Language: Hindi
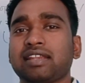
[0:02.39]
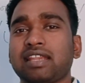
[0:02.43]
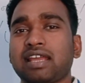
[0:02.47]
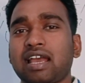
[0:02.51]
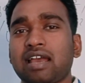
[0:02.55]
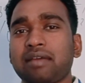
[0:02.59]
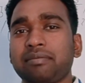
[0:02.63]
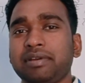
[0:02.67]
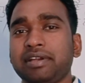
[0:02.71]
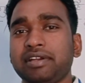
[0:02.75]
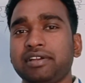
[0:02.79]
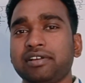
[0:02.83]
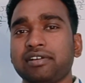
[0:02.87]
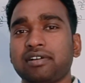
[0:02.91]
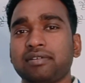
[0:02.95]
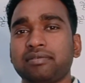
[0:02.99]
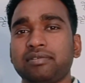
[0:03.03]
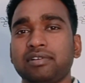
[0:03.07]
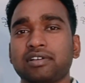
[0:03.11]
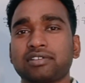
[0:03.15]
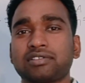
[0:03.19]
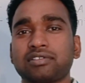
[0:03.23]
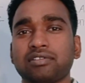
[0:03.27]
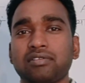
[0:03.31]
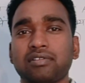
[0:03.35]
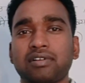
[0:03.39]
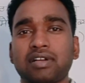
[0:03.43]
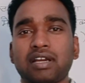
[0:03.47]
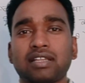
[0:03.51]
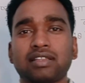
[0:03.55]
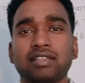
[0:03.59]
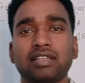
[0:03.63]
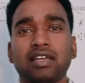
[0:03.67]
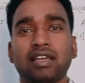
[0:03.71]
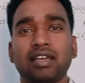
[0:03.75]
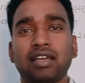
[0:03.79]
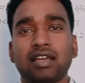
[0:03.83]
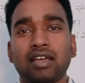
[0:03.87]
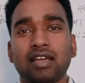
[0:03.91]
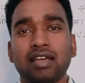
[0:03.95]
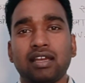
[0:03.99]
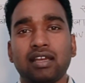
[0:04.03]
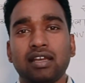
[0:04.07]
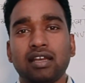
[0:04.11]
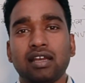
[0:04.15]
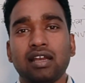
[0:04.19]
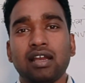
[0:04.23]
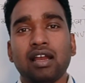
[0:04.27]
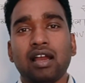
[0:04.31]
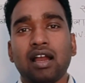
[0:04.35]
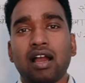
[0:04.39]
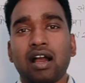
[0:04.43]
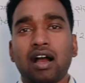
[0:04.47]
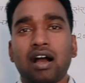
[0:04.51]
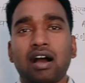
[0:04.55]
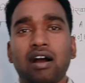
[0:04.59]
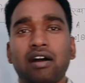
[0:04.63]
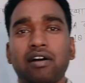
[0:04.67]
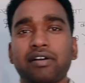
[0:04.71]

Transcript: नया वीडियो हम लोग शुरू करते हैं